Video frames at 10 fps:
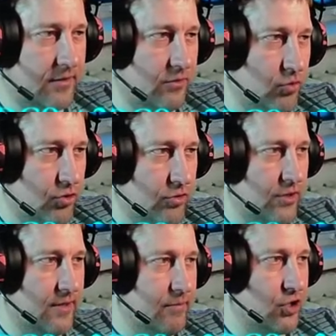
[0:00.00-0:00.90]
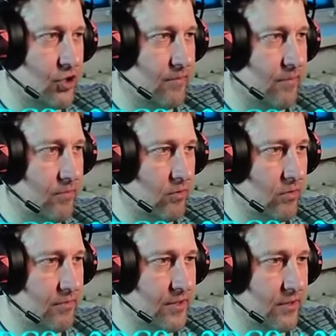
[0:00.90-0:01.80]
Ну, что-то необычное попробуем
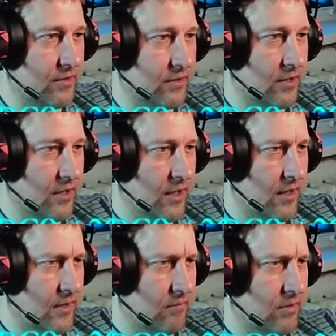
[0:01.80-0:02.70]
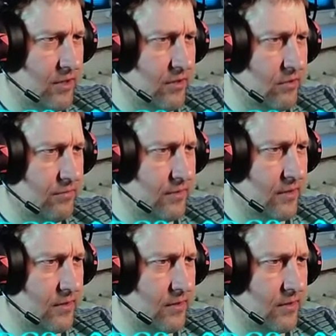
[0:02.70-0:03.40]
сделать, да блокировка.